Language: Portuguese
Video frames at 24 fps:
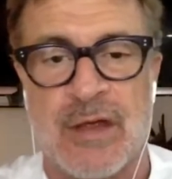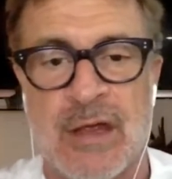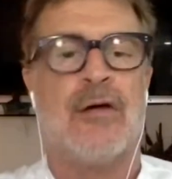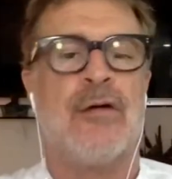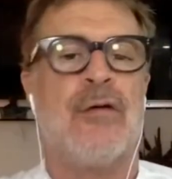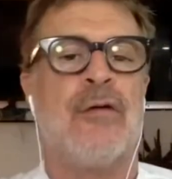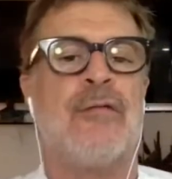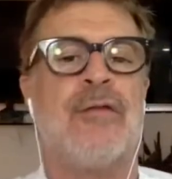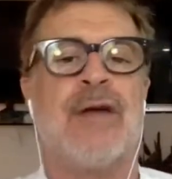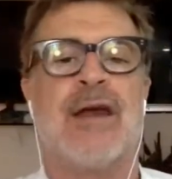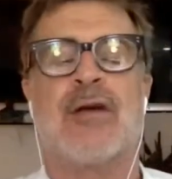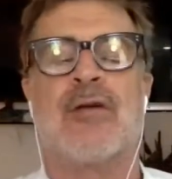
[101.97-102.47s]

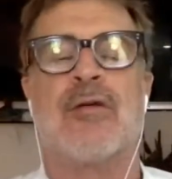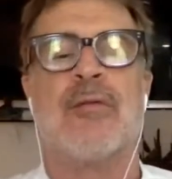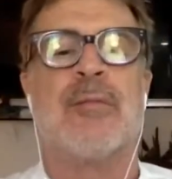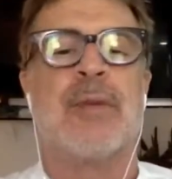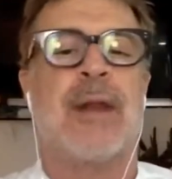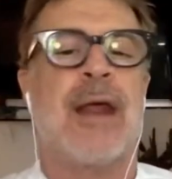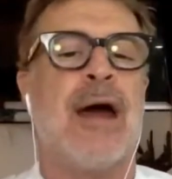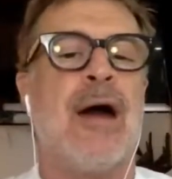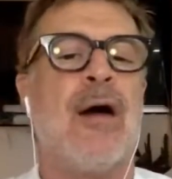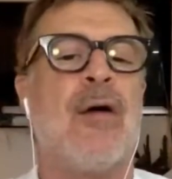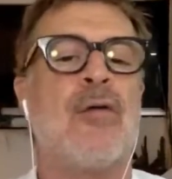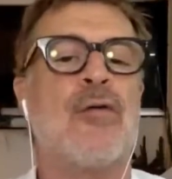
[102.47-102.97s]
Ou vai
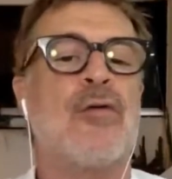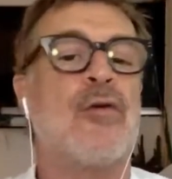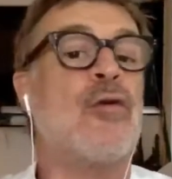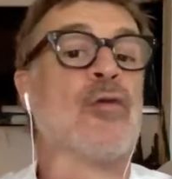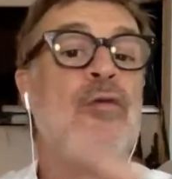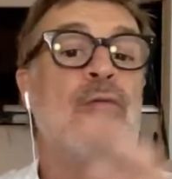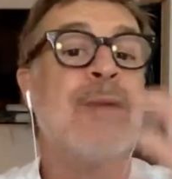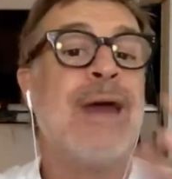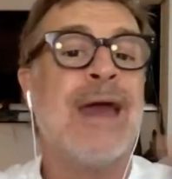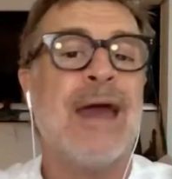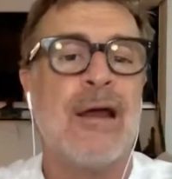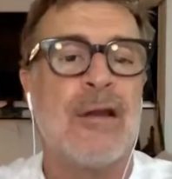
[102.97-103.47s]
comprar um
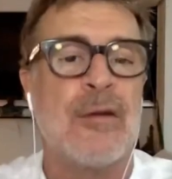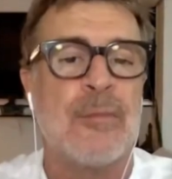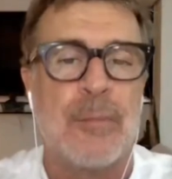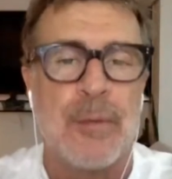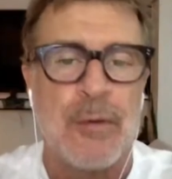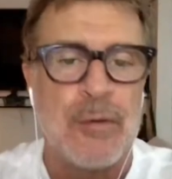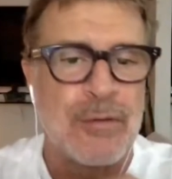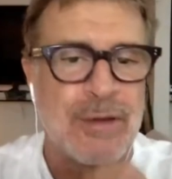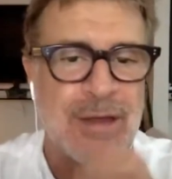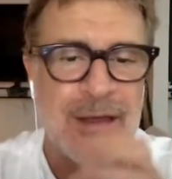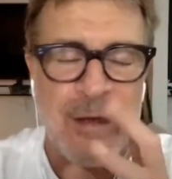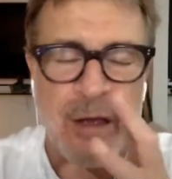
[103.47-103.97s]
cogumelo,
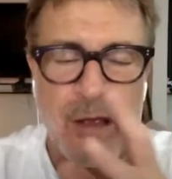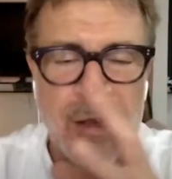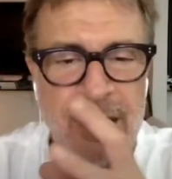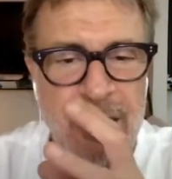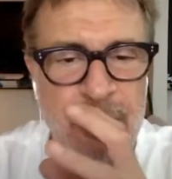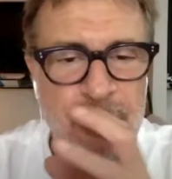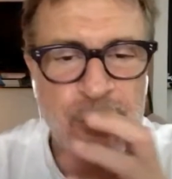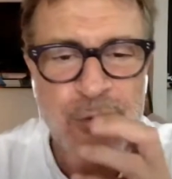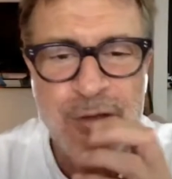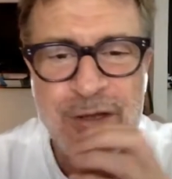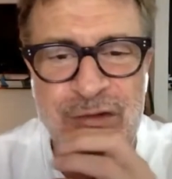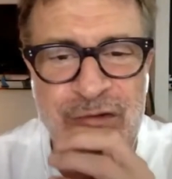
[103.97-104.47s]
pô, cara, ah, que
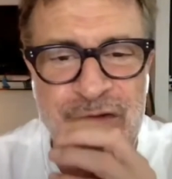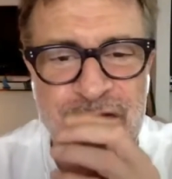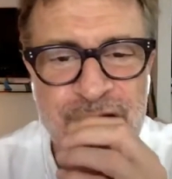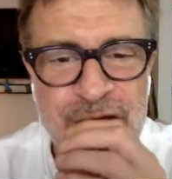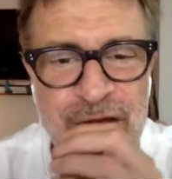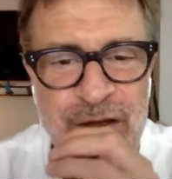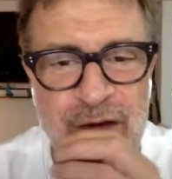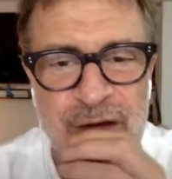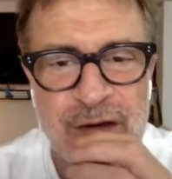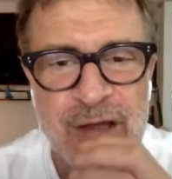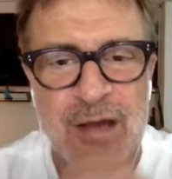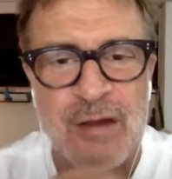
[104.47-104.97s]

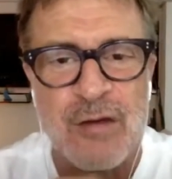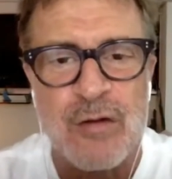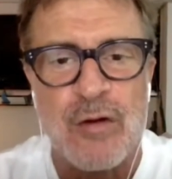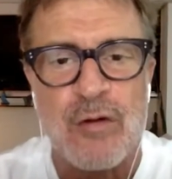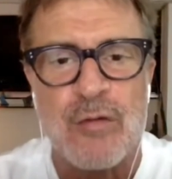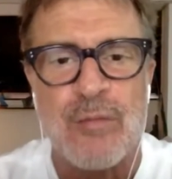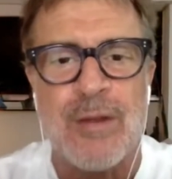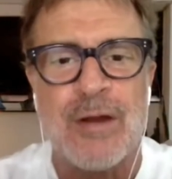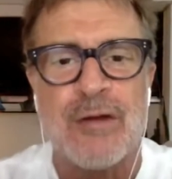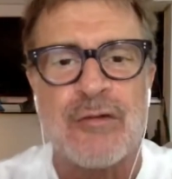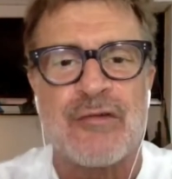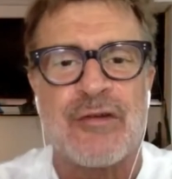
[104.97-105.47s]
bonitinho, aquele
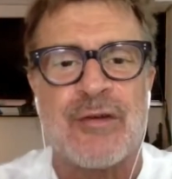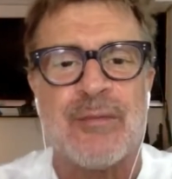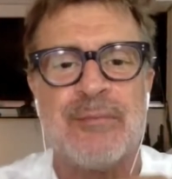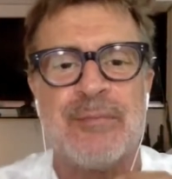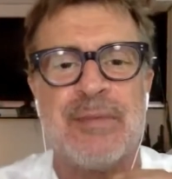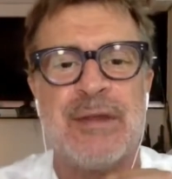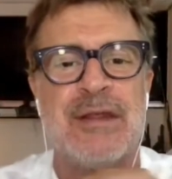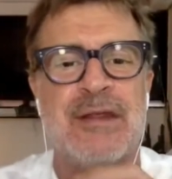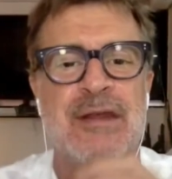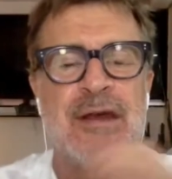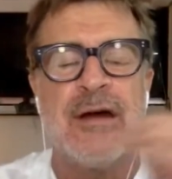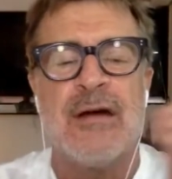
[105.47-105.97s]
cogumelo
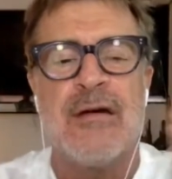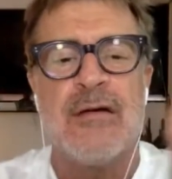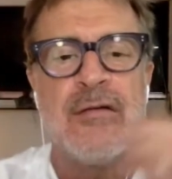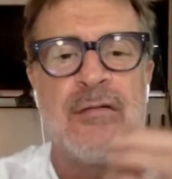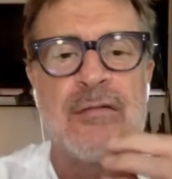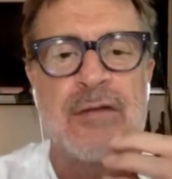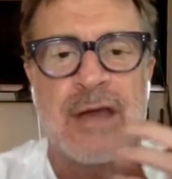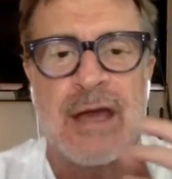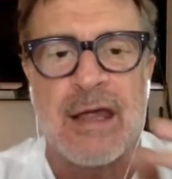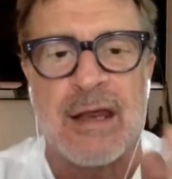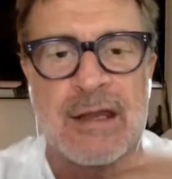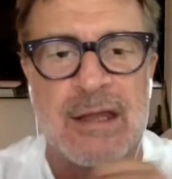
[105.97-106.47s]

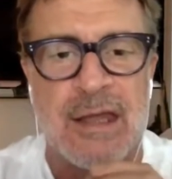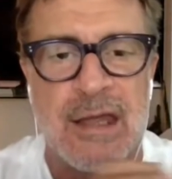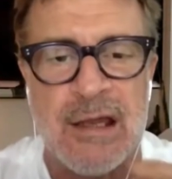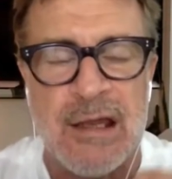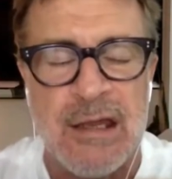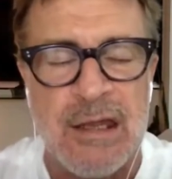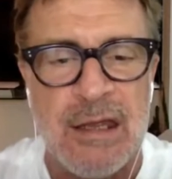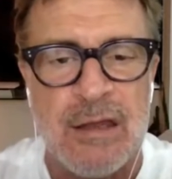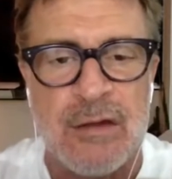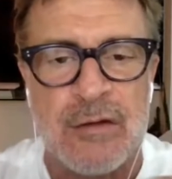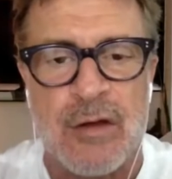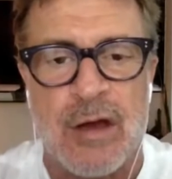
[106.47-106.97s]
champignon, cara, que
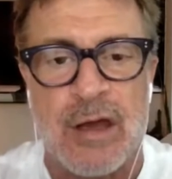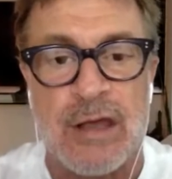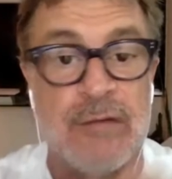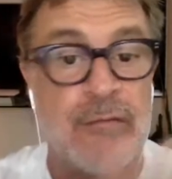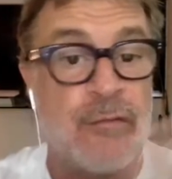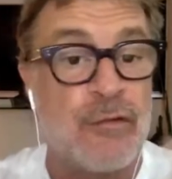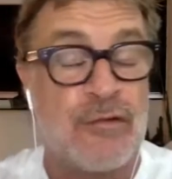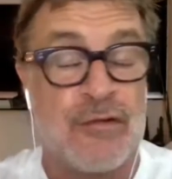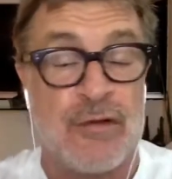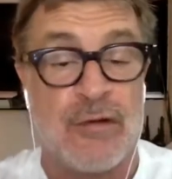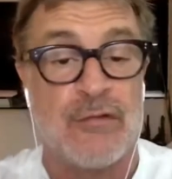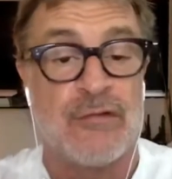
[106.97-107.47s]
lindo. Aí
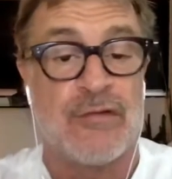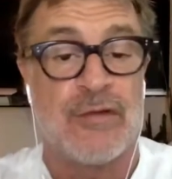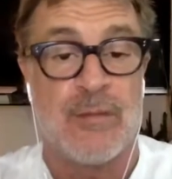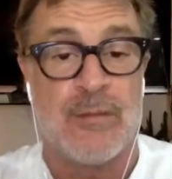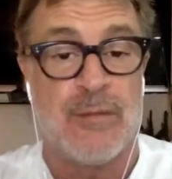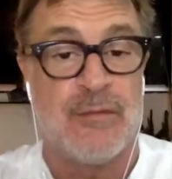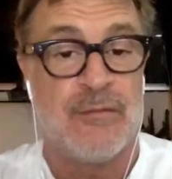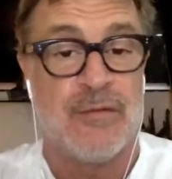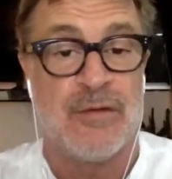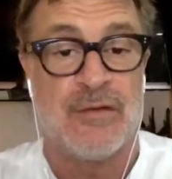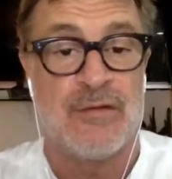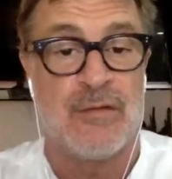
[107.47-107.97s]
você não
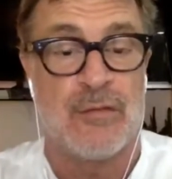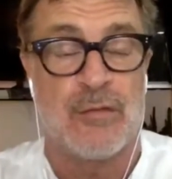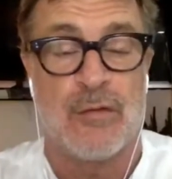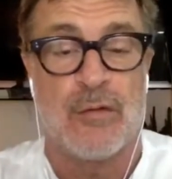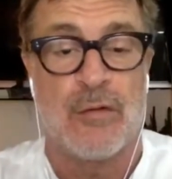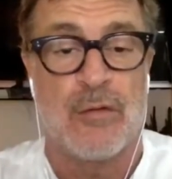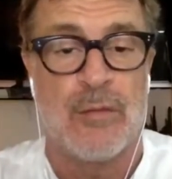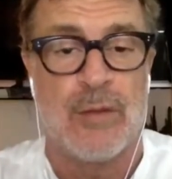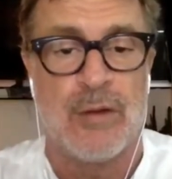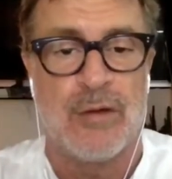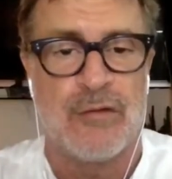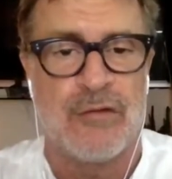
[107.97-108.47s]
sabe fazer o
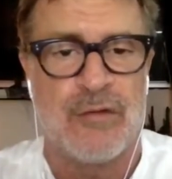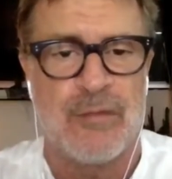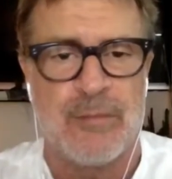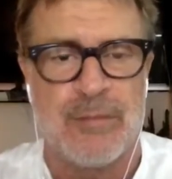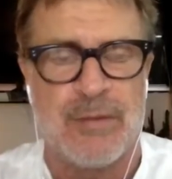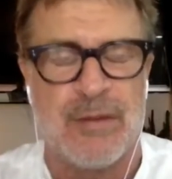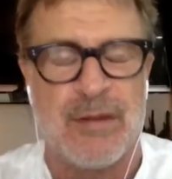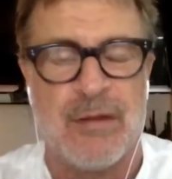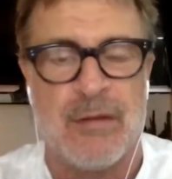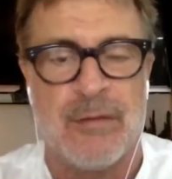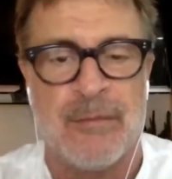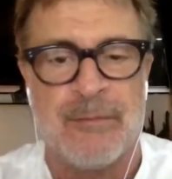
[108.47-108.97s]
cogumelo
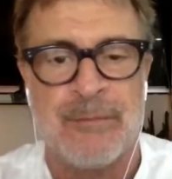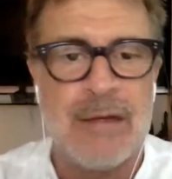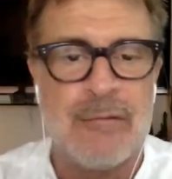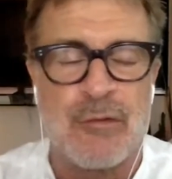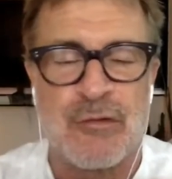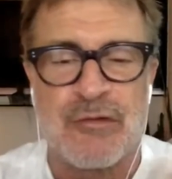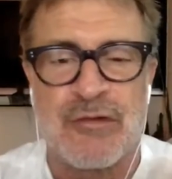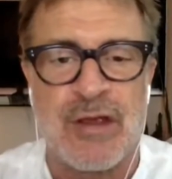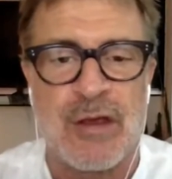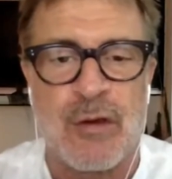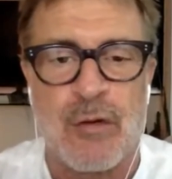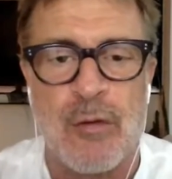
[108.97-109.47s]
champignon. Aí
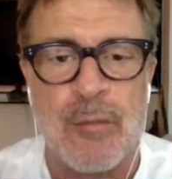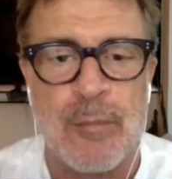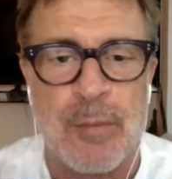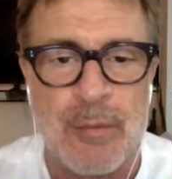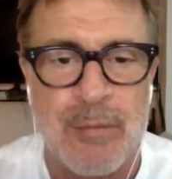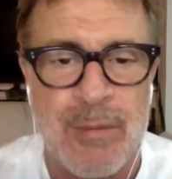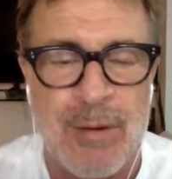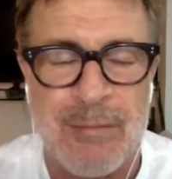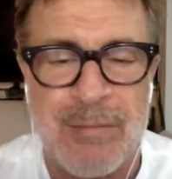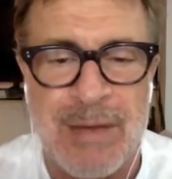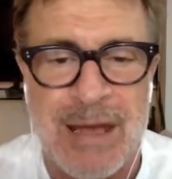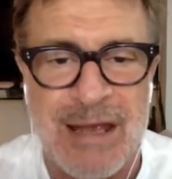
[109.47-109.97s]
você compra
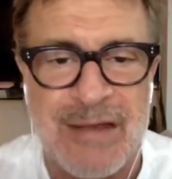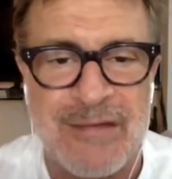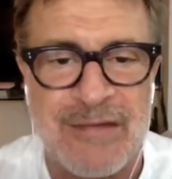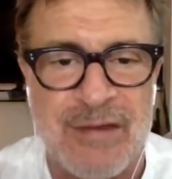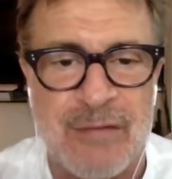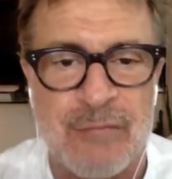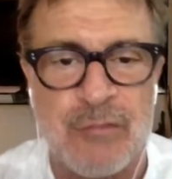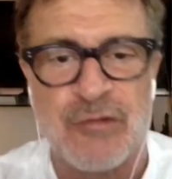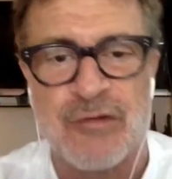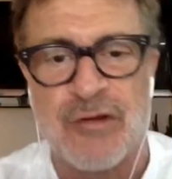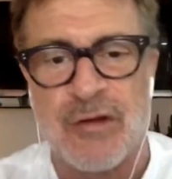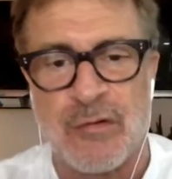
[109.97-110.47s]
uma massa,
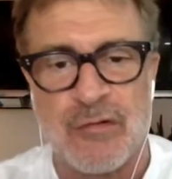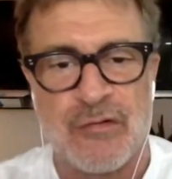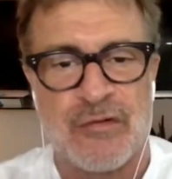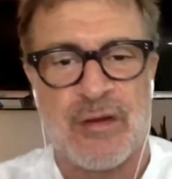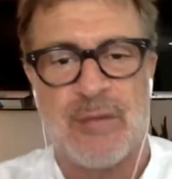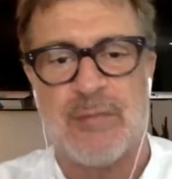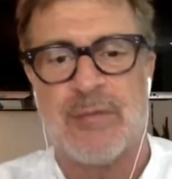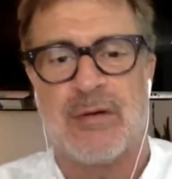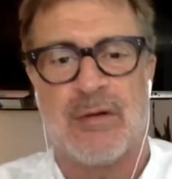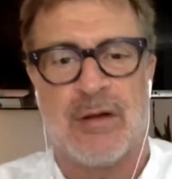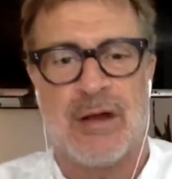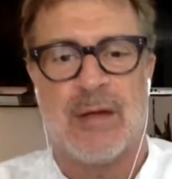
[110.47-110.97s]
você não
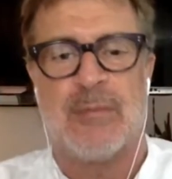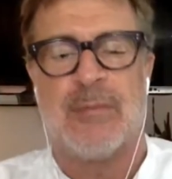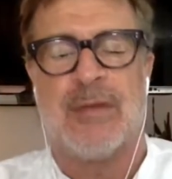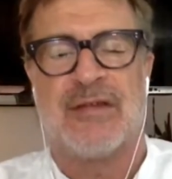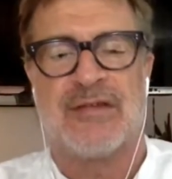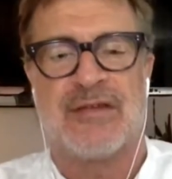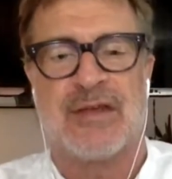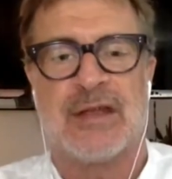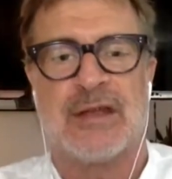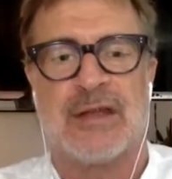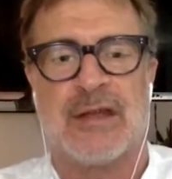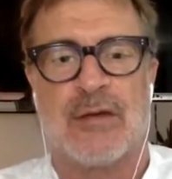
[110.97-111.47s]
sabe qual é a
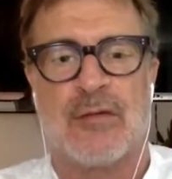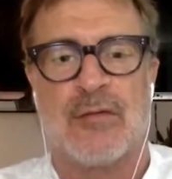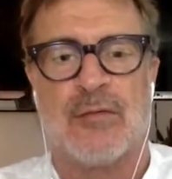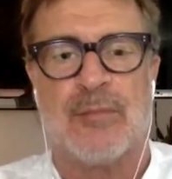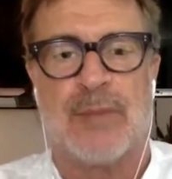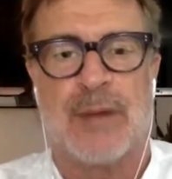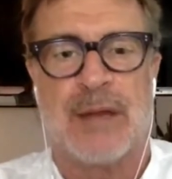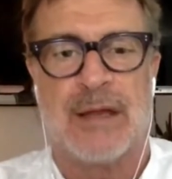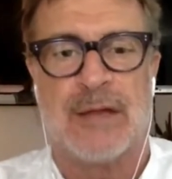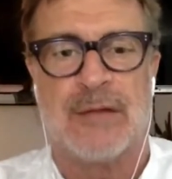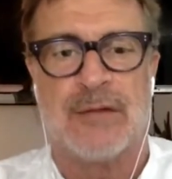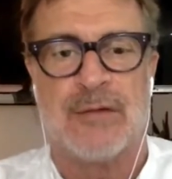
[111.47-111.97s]
massa que está
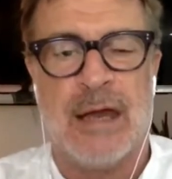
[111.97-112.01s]
comprando.